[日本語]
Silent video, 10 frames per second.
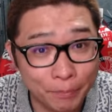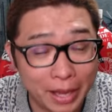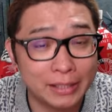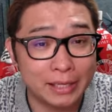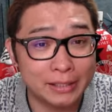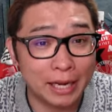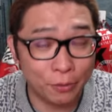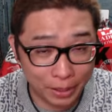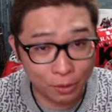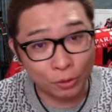えー、ぜひ最後
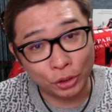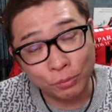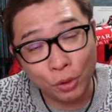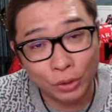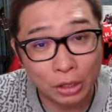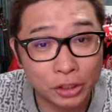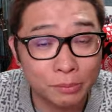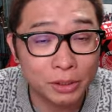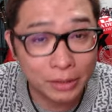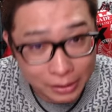まで今週もお楽し
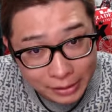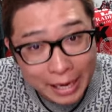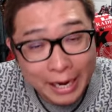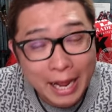みください。